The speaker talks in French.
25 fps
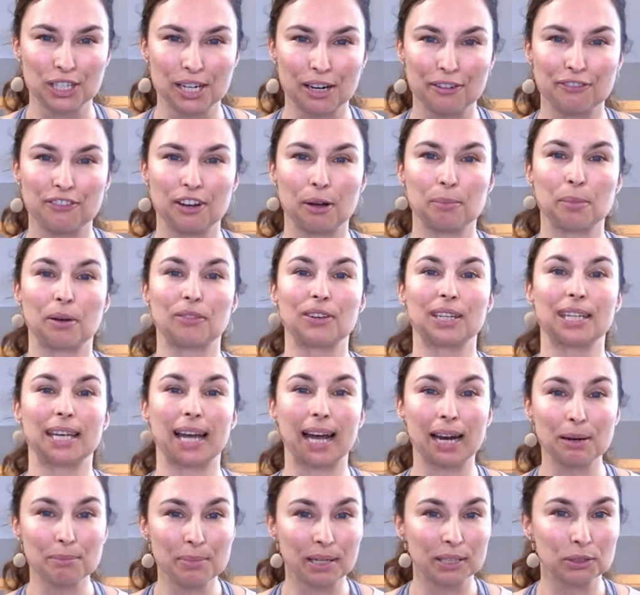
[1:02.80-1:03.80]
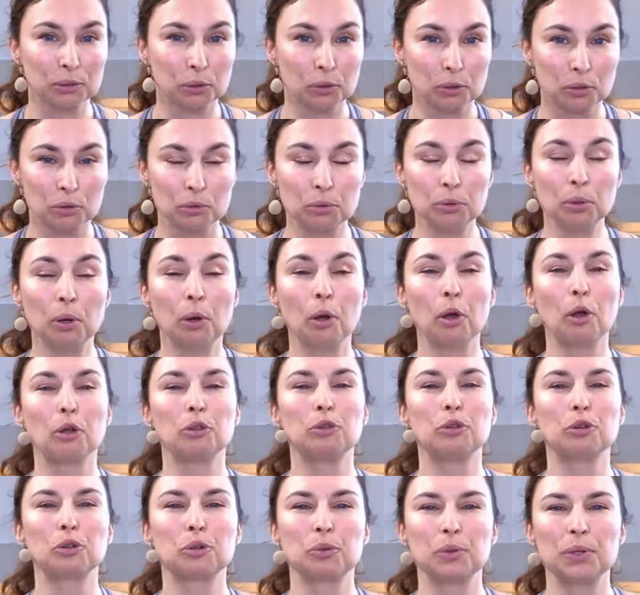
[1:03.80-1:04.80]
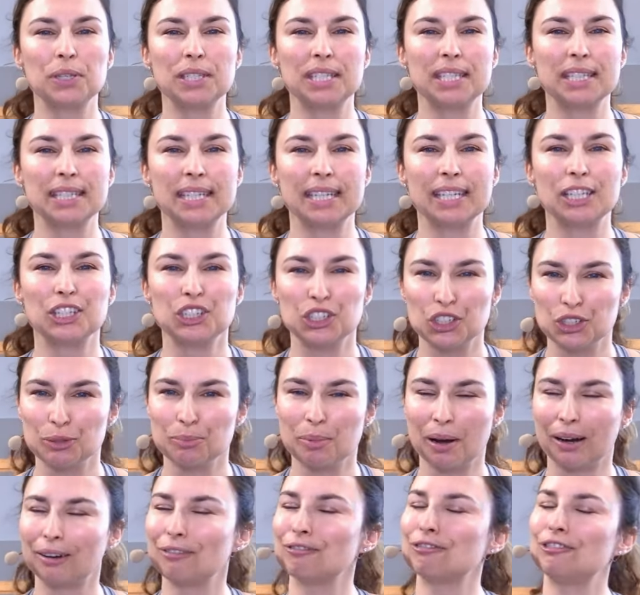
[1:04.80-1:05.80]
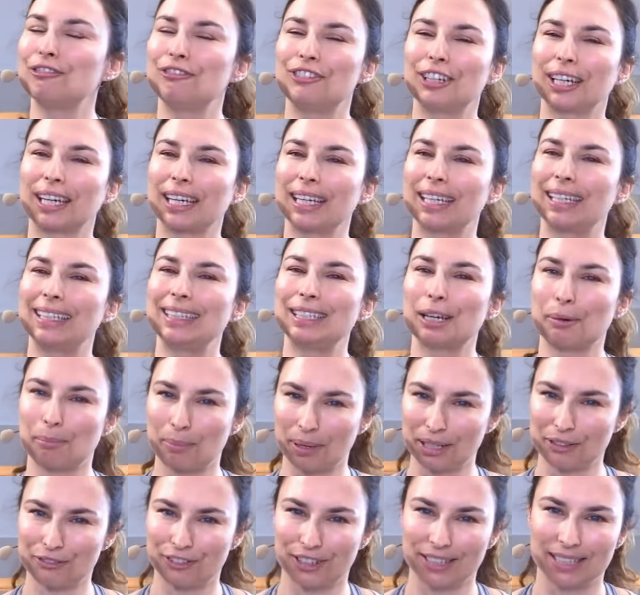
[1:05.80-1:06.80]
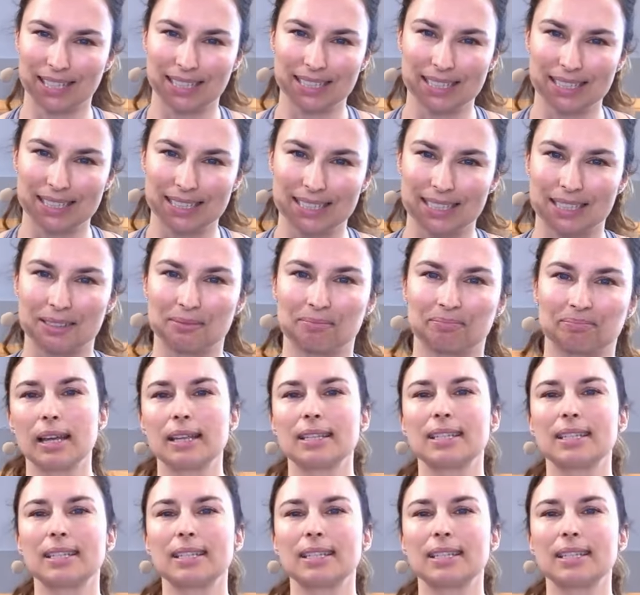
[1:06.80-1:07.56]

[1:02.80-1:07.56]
chez la femme avec Alban Reclus de Cuisiner Ijiba. Vous verrez qu'il n'y a pas de fatalité.